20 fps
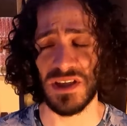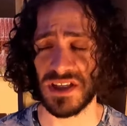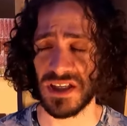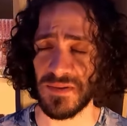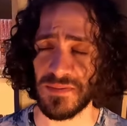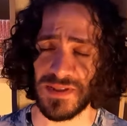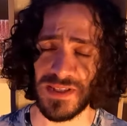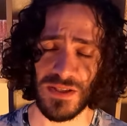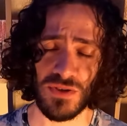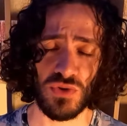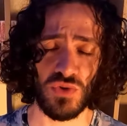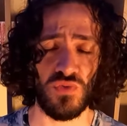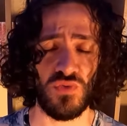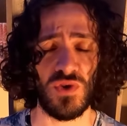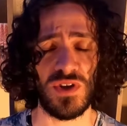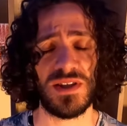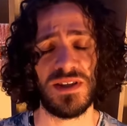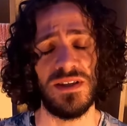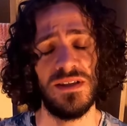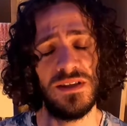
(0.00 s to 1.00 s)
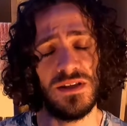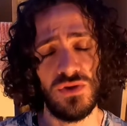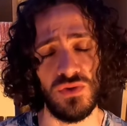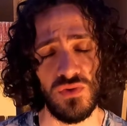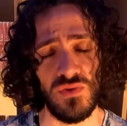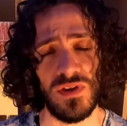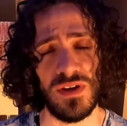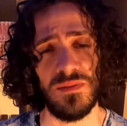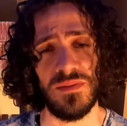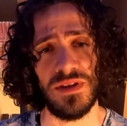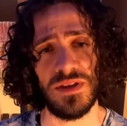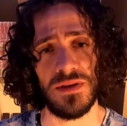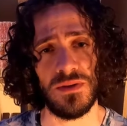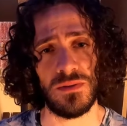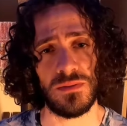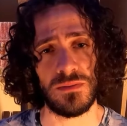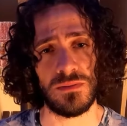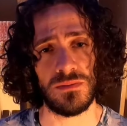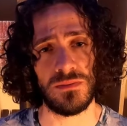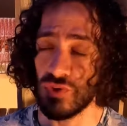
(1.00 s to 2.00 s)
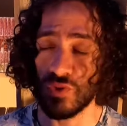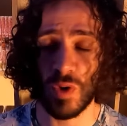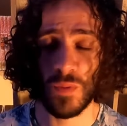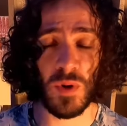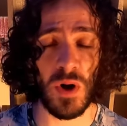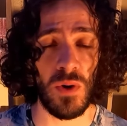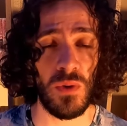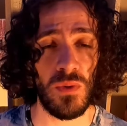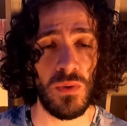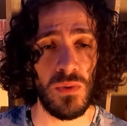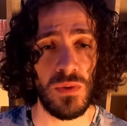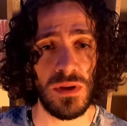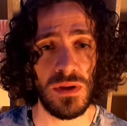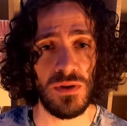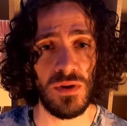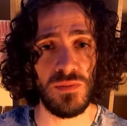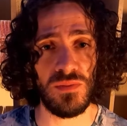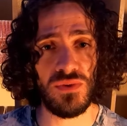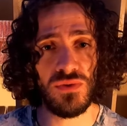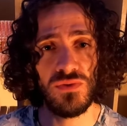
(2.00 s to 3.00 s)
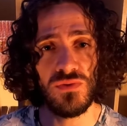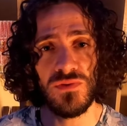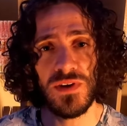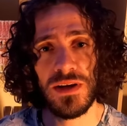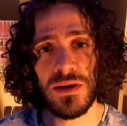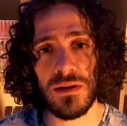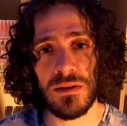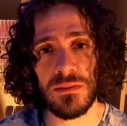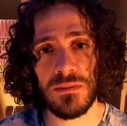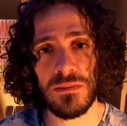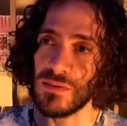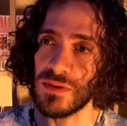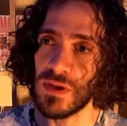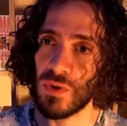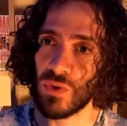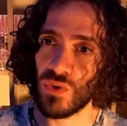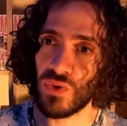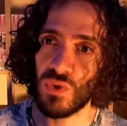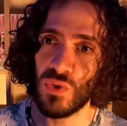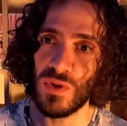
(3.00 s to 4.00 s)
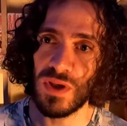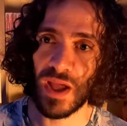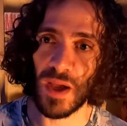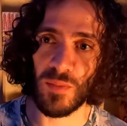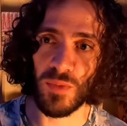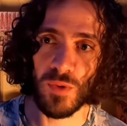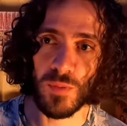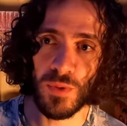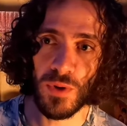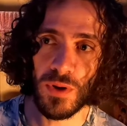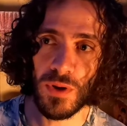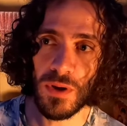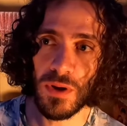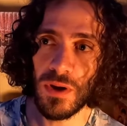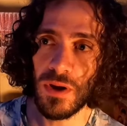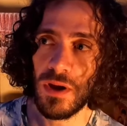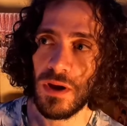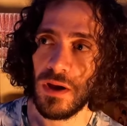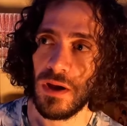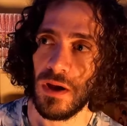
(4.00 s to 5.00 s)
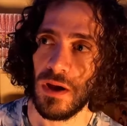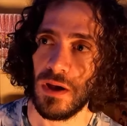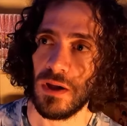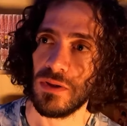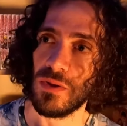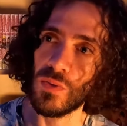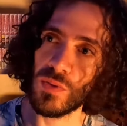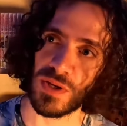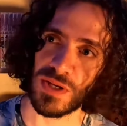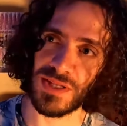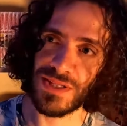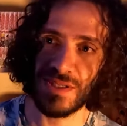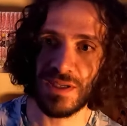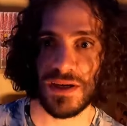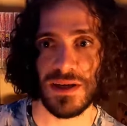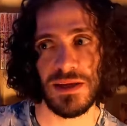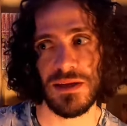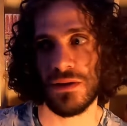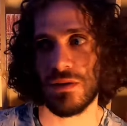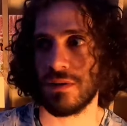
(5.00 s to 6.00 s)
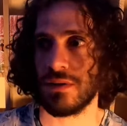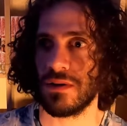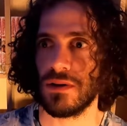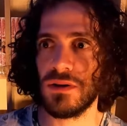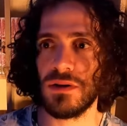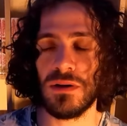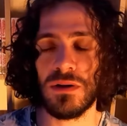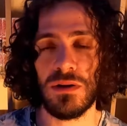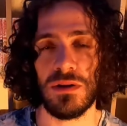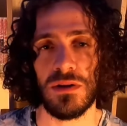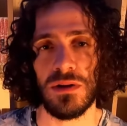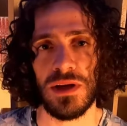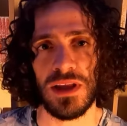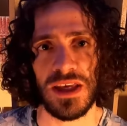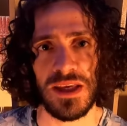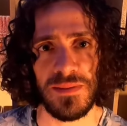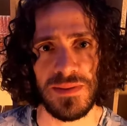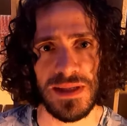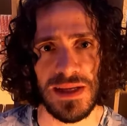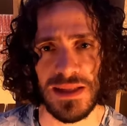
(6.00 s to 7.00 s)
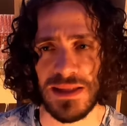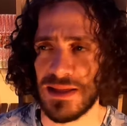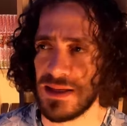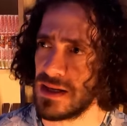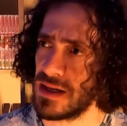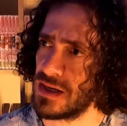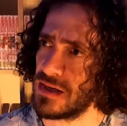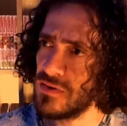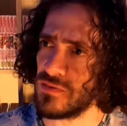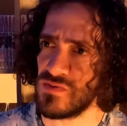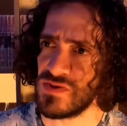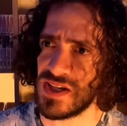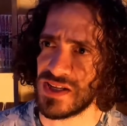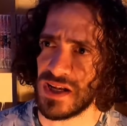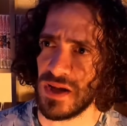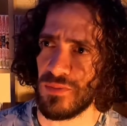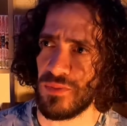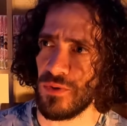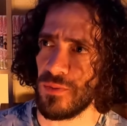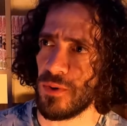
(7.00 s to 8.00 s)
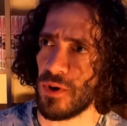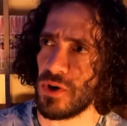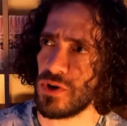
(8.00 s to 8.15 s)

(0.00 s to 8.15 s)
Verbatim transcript: L'équipe 7 se voit signer une nouvelle mission. Konohamaru, il donne plus de nouvelles. Euh, Naruto, il a un peu peur, donc il dit allez euh, l'équipe 7, vous êtes les plus